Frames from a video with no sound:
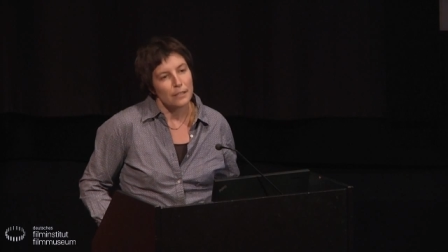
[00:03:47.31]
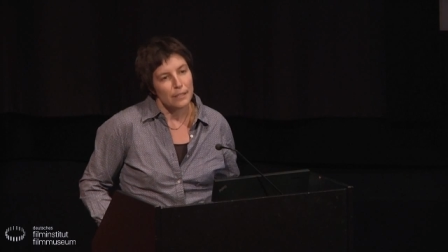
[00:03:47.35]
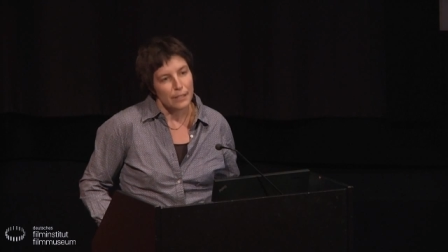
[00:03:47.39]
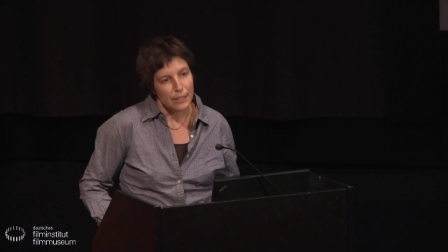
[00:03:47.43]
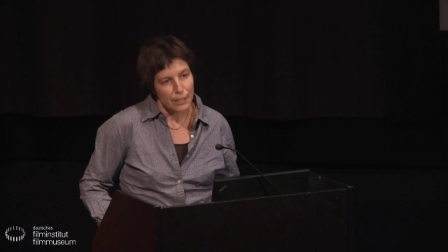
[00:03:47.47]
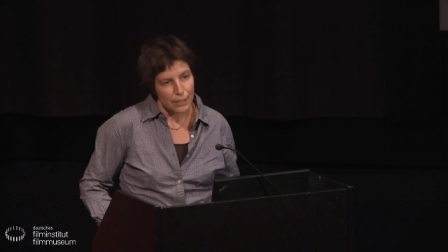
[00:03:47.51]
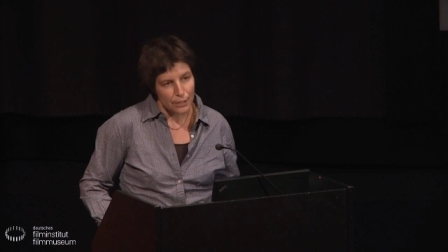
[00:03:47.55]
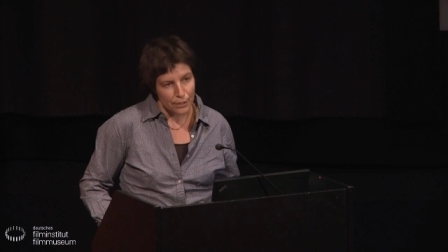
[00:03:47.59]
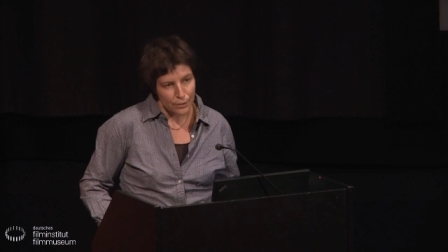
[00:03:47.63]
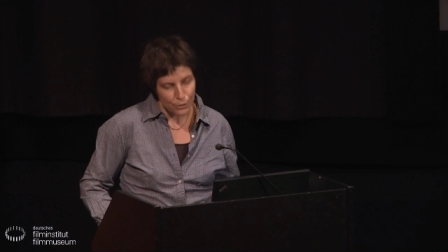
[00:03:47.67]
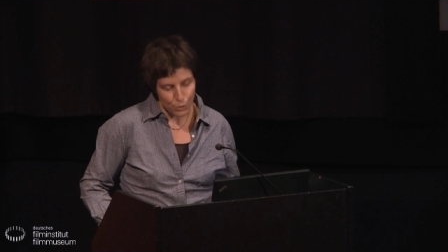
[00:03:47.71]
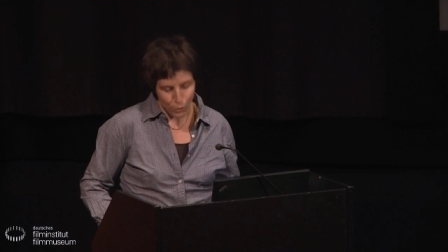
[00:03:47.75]

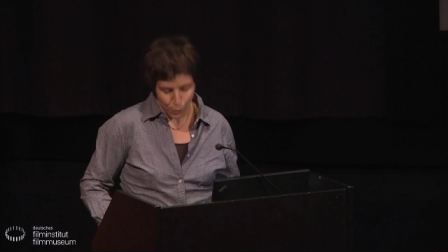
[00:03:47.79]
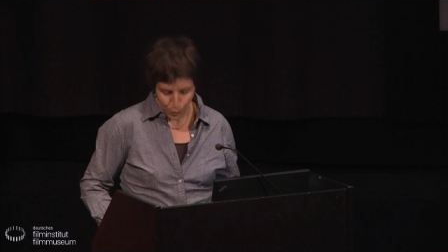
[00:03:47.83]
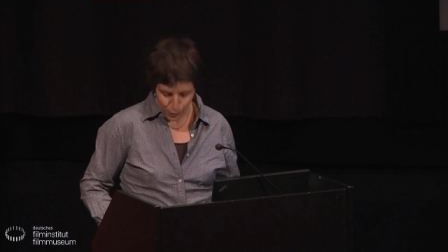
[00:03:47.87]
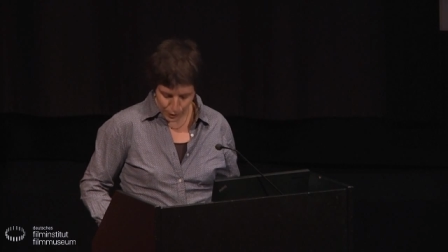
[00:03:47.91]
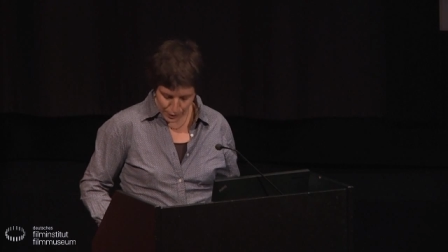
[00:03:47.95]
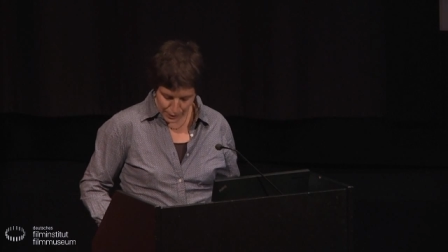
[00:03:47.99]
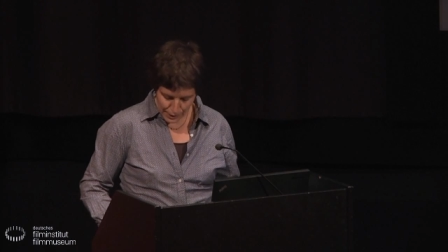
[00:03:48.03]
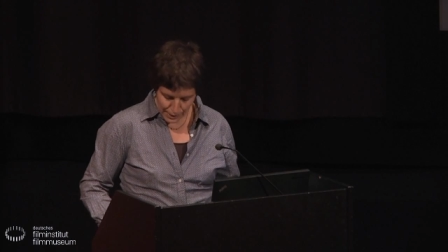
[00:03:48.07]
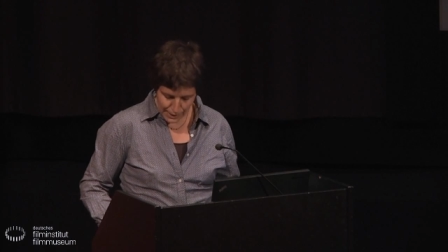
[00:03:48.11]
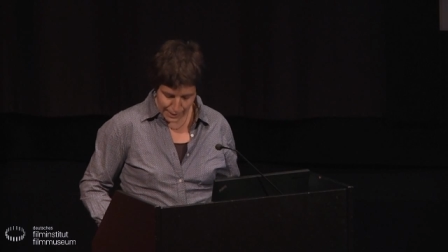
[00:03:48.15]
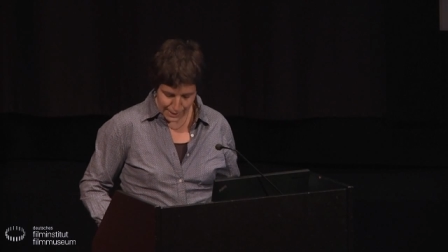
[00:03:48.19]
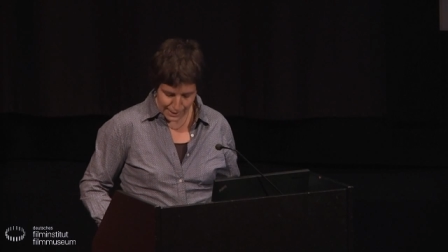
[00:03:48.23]
Die
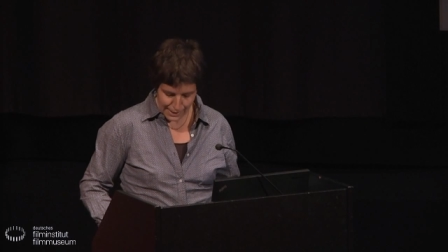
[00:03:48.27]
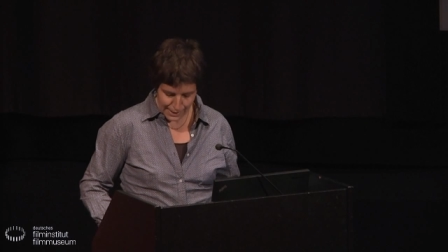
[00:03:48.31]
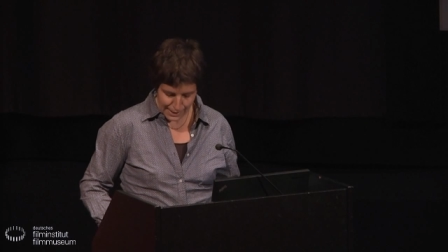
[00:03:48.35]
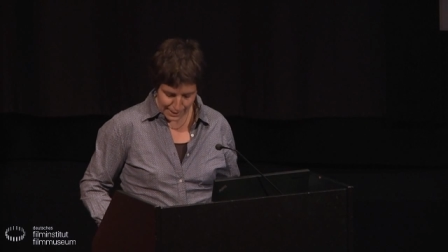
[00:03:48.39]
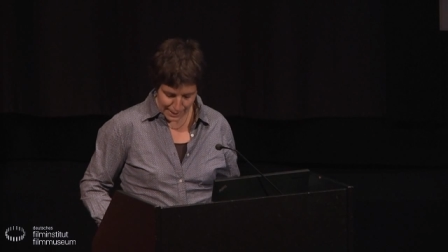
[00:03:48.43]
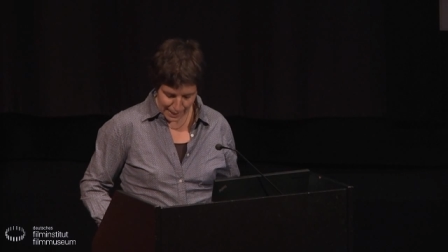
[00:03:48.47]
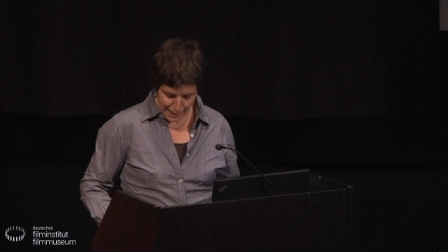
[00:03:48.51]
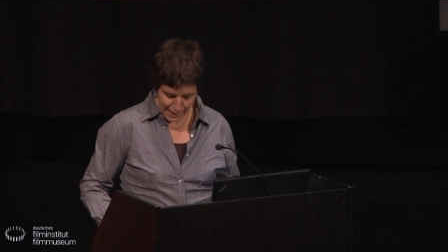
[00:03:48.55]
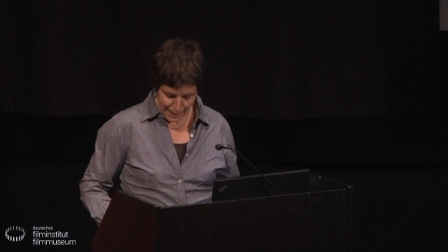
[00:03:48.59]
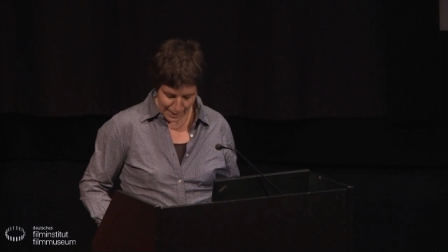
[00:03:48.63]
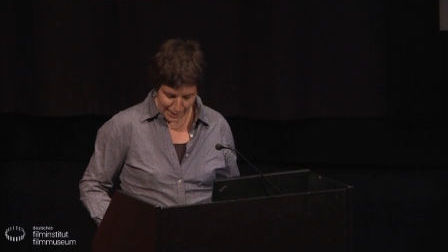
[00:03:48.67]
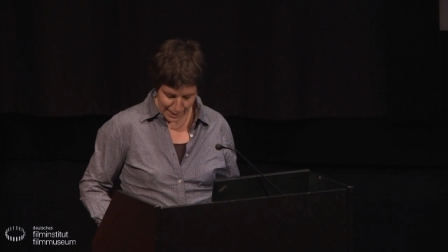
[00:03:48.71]
Kunden
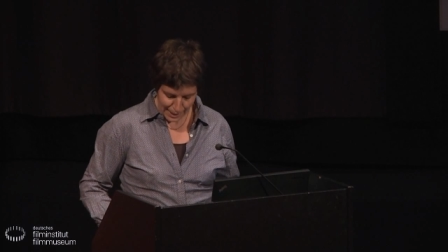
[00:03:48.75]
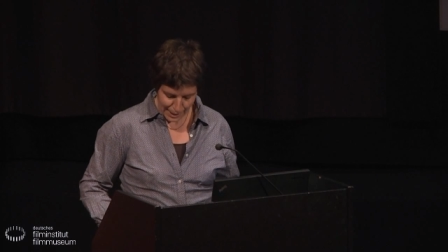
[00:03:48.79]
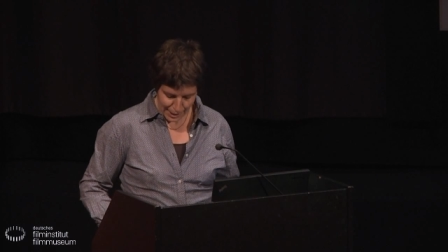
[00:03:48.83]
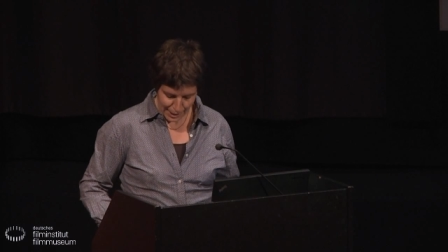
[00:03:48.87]
seiner